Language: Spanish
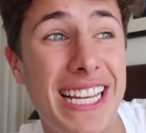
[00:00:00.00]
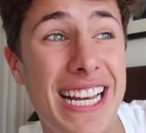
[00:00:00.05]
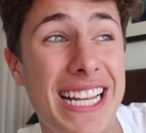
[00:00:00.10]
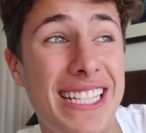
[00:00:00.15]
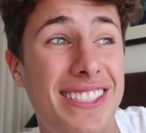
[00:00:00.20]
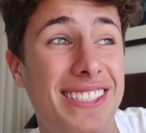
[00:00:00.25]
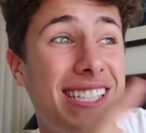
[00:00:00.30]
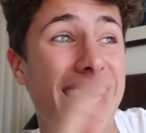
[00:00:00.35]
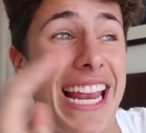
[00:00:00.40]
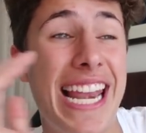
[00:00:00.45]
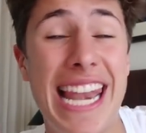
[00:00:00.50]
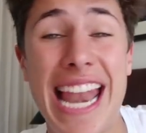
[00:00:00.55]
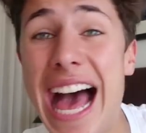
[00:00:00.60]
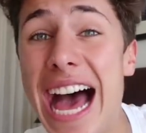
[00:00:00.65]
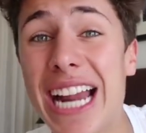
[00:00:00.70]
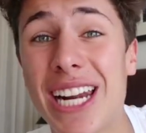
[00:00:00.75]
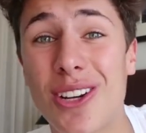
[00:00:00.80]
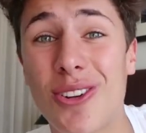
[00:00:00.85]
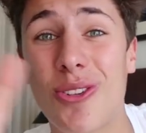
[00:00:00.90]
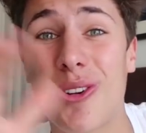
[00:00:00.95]
tienes el
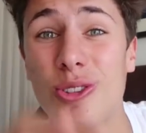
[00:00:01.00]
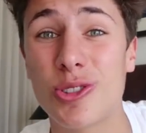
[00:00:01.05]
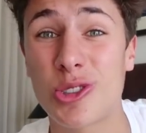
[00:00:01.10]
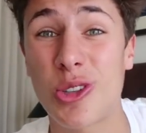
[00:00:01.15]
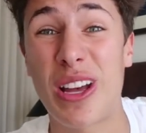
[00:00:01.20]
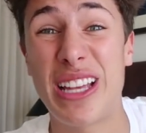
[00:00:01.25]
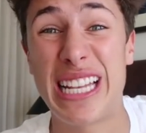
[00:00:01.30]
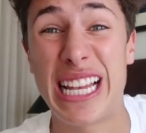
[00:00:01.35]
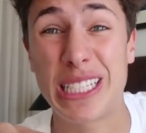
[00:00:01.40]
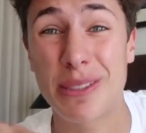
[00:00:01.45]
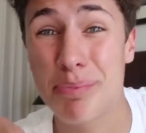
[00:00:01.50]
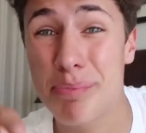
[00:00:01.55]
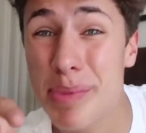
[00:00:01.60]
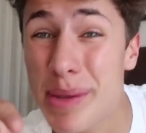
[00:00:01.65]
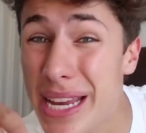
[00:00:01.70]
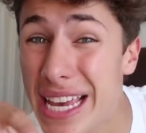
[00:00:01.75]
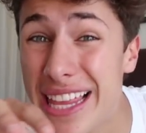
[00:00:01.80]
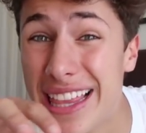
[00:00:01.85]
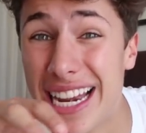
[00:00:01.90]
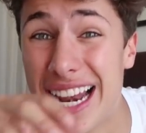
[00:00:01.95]
arco, todas las
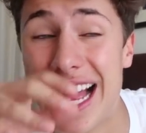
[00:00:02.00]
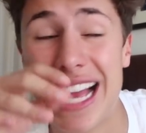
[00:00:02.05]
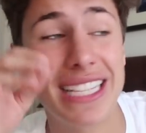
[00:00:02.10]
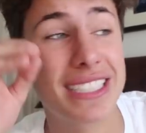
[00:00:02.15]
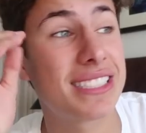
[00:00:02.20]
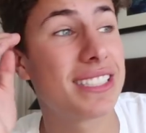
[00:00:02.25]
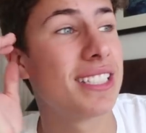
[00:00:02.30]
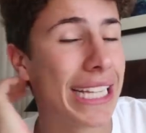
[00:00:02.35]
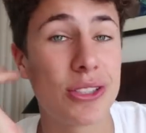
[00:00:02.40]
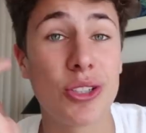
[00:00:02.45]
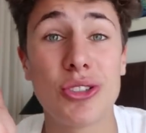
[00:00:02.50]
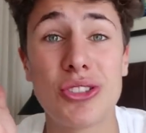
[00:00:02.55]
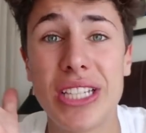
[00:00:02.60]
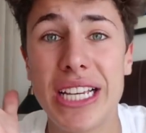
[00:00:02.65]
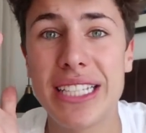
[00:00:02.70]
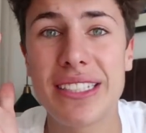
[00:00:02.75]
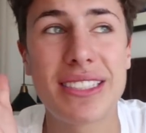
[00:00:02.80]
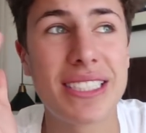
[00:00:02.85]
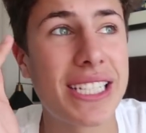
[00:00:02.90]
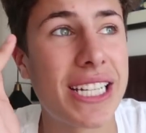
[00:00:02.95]
piedras
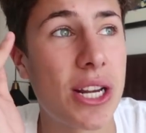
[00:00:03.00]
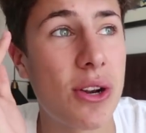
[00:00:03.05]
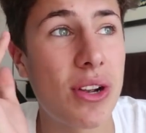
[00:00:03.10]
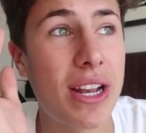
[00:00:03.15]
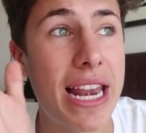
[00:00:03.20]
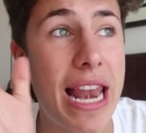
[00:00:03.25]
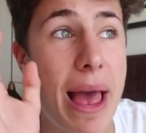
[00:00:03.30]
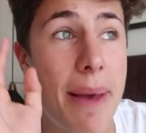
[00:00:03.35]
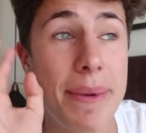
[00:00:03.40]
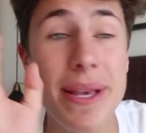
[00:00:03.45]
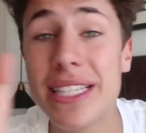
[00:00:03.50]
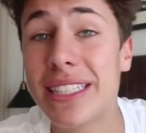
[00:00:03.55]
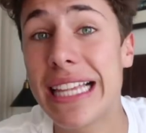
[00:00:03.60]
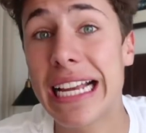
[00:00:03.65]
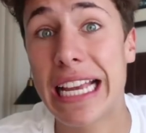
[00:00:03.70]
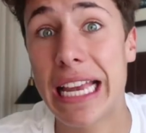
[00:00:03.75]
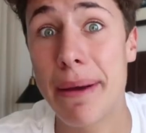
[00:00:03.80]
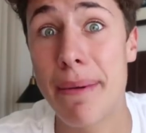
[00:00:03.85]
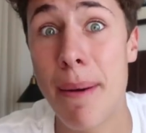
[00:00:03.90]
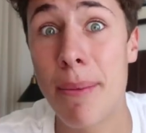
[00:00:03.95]
Entonces creo que la
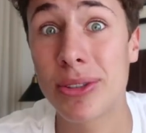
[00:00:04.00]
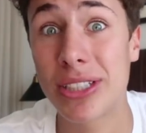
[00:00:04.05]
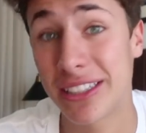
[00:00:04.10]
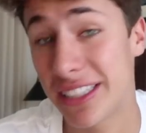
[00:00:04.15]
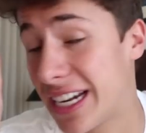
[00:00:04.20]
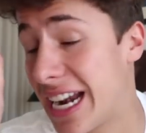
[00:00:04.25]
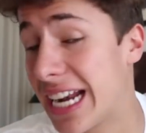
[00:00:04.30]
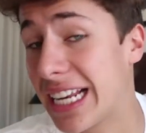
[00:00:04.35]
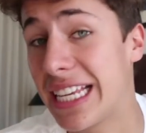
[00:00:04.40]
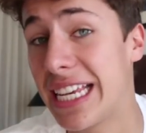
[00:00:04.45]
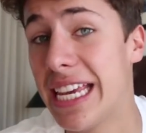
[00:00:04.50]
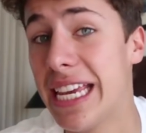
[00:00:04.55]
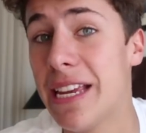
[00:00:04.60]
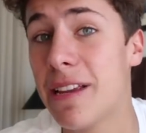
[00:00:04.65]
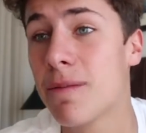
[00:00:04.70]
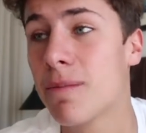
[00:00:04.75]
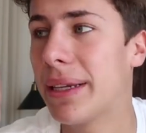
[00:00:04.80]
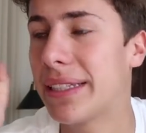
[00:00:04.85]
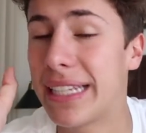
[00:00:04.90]
vista que vamos a tener aquí